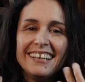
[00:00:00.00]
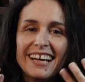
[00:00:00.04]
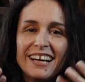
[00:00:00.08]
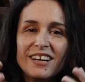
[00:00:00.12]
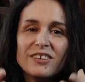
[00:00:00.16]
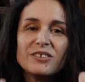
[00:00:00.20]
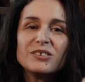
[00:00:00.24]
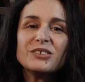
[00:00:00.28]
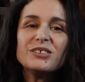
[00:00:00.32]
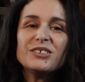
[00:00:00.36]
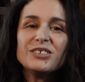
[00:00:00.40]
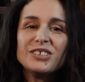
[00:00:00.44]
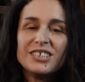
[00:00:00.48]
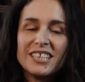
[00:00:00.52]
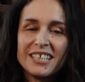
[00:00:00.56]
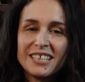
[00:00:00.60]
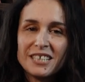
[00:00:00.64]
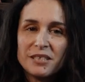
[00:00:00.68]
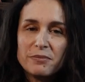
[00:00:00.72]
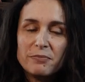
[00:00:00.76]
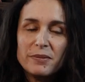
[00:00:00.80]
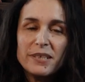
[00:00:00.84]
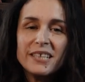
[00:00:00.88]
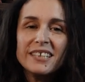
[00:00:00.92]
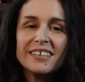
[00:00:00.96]
La langue de
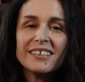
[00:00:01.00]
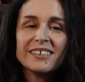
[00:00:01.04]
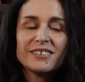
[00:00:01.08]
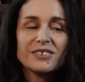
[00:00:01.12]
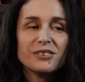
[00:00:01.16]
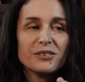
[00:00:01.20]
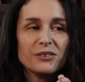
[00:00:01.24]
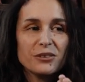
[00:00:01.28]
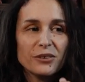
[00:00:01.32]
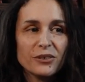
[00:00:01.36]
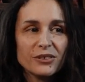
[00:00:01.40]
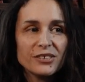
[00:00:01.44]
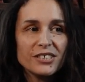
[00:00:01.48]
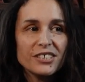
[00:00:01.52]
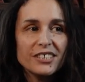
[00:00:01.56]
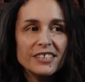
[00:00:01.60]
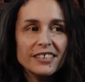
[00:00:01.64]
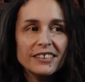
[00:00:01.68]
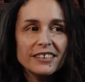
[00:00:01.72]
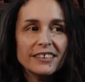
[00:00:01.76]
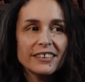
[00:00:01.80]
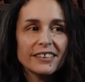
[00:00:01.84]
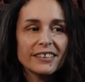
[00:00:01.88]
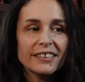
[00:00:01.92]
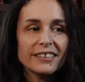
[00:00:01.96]
Shakespeare
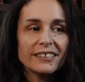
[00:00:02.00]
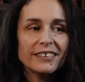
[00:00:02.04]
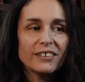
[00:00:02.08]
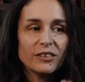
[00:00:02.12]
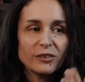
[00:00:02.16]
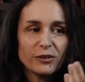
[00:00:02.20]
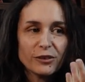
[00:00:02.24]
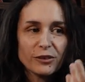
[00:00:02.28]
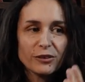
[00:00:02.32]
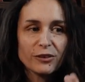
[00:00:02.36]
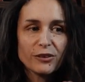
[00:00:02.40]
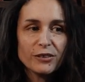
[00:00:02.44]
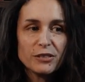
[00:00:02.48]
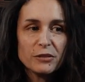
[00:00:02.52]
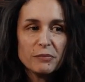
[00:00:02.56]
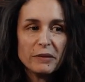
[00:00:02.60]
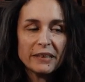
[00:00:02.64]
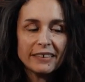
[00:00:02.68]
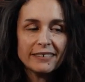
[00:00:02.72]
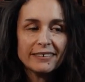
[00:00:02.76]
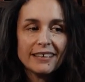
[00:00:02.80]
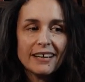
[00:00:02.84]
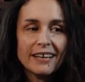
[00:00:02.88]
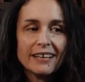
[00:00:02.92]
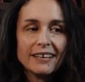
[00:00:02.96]
surgit euh, dans notre
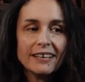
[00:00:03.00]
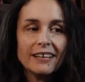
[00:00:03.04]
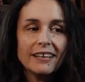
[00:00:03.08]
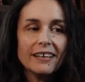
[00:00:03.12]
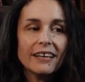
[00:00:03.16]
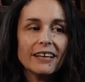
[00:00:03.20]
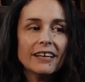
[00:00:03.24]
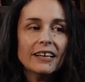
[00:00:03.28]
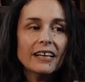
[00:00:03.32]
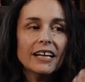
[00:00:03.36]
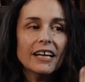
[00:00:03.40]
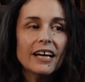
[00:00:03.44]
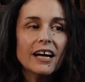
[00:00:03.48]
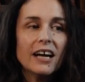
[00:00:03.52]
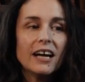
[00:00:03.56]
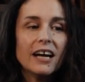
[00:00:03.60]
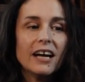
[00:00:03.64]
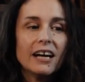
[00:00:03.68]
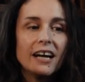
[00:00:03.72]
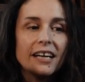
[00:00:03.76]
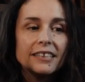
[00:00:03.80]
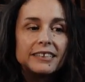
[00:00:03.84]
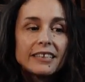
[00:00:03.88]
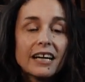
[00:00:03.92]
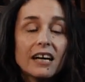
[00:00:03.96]
spectacle
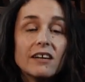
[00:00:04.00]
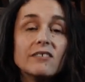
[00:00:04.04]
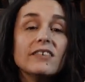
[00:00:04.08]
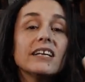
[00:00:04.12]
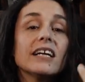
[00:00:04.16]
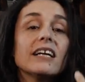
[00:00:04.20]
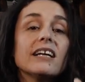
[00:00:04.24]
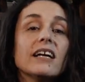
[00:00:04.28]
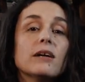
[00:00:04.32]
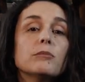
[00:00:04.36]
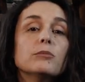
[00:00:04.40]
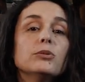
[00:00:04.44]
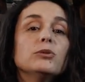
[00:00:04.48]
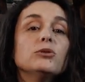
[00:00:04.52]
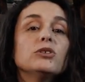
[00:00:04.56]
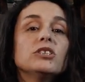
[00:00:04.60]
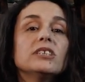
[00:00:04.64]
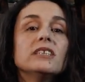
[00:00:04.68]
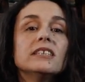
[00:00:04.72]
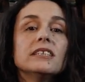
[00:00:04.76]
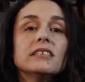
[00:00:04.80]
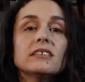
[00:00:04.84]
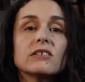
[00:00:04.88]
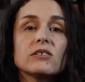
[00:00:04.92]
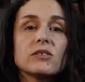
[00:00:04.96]
à travers la bouche
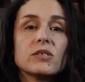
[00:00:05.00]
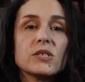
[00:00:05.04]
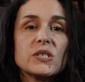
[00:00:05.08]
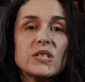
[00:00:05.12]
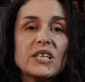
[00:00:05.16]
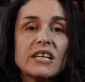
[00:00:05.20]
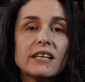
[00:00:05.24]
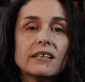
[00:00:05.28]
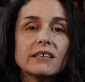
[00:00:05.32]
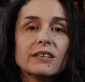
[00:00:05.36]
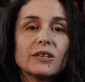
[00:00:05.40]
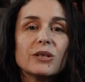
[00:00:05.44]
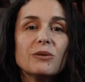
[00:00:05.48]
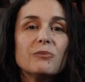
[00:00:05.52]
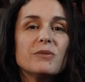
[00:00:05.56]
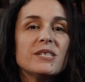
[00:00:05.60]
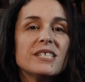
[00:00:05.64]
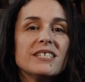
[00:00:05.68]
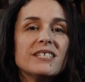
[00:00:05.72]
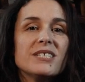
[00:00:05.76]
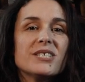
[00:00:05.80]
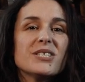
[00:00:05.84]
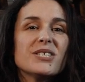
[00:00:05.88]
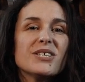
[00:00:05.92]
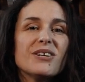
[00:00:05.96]
des anciens, comme
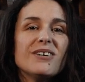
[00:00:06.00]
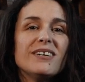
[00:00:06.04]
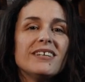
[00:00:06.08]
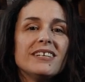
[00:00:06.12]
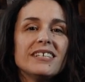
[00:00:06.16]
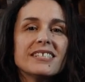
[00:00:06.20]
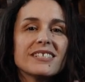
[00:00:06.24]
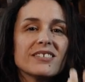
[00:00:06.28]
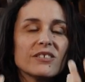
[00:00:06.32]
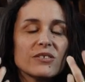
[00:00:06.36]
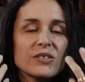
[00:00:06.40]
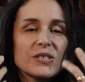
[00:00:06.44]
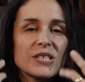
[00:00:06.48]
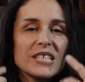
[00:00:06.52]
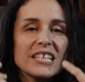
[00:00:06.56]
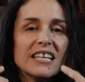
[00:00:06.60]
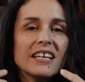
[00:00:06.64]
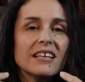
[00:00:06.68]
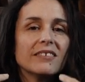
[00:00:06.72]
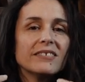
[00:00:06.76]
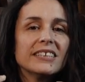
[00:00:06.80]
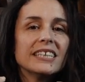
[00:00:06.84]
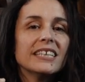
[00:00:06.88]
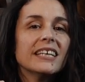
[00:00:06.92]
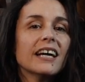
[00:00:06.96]
si seuls les anciens
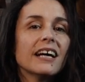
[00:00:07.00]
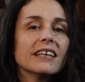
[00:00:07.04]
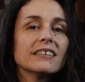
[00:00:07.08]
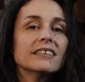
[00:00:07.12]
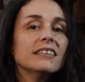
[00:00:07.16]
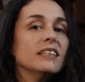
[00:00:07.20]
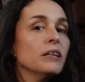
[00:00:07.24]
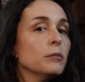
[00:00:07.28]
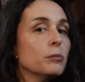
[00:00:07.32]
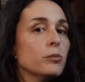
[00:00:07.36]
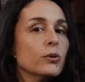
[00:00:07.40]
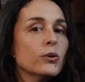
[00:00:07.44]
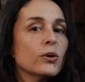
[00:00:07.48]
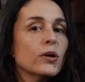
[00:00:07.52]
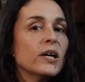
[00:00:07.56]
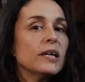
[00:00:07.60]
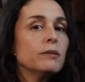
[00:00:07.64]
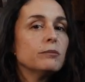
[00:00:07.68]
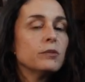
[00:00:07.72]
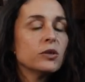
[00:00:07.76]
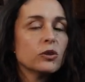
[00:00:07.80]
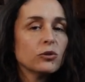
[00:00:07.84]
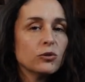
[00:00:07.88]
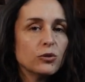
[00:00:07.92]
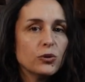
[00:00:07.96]
avaient gardé les
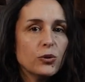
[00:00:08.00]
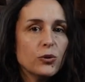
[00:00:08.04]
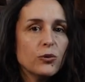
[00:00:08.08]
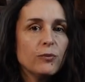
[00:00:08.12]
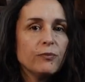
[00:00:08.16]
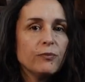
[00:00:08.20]
poèmes en eux.